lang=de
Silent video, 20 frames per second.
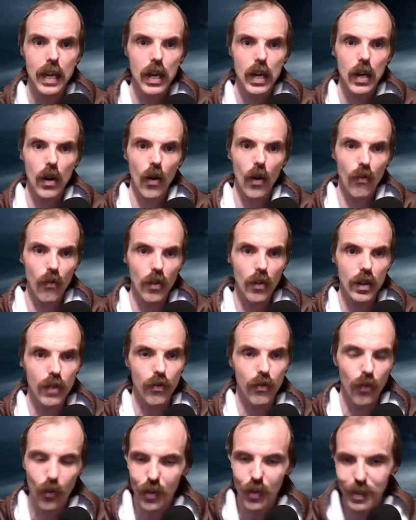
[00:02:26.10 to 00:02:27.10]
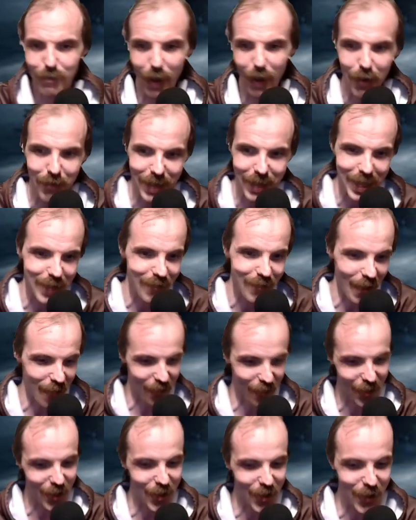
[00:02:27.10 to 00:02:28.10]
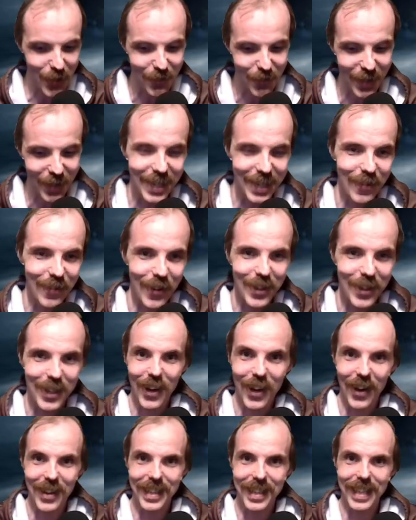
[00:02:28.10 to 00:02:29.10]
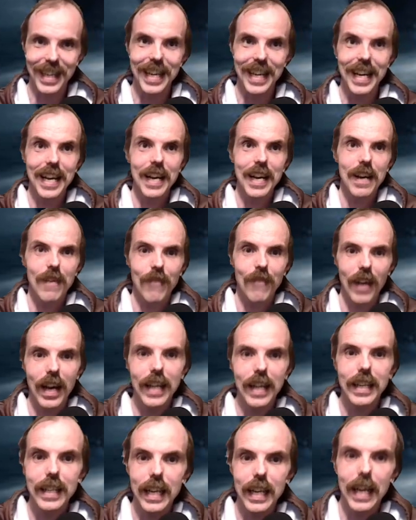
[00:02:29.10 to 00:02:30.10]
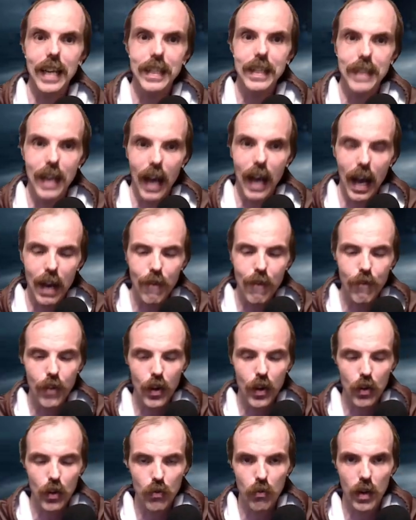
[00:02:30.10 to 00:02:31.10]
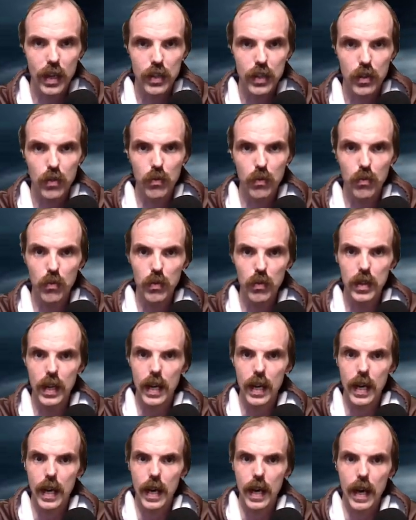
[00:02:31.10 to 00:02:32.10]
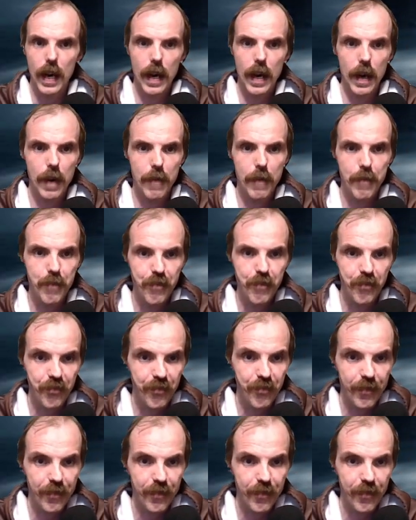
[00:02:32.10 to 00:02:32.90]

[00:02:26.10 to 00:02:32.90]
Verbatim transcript: obwohl die Flucht bleibt nicht mehr viel übrig von den Leuten, weil der ist einfach nur echt gut. Ähm,